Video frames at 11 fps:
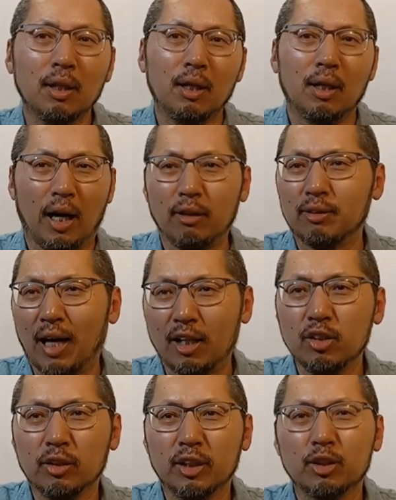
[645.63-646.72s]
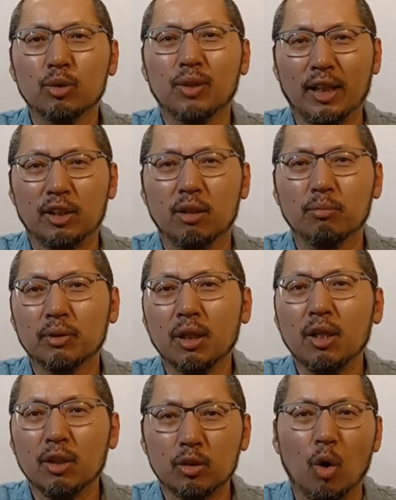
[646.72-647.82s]
아유 다른 여자들도 나처럼
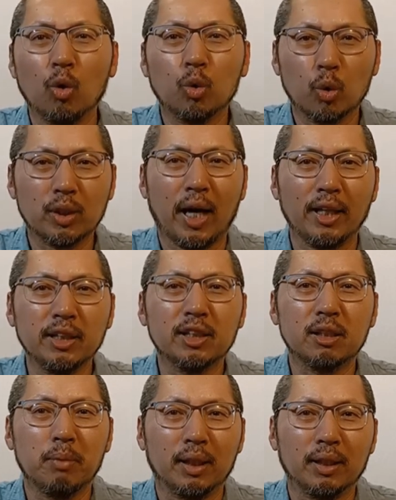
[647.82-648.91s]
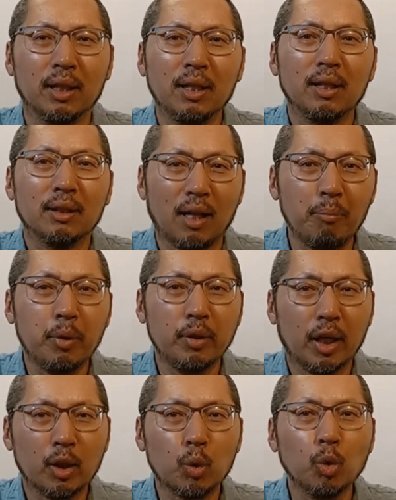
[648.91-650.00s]
정도 차이는 있지만 남편에게
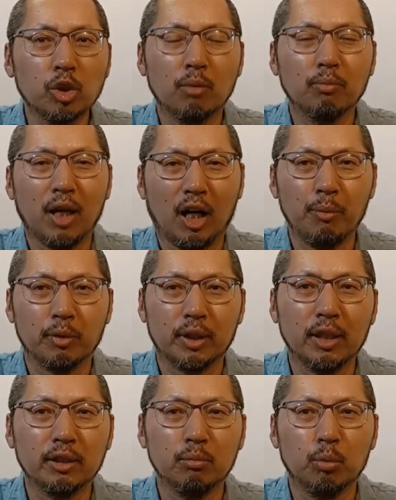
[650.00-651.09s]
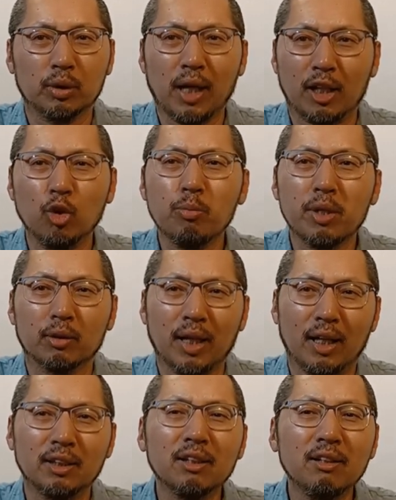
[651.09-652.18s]
손찌검 당하면서 살지 뭐 다른 놈이라고 달
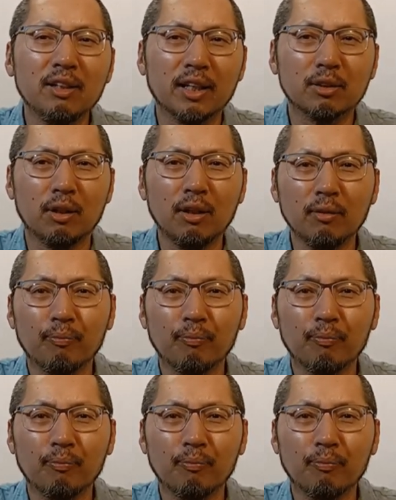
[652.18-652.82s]
틀리겠어?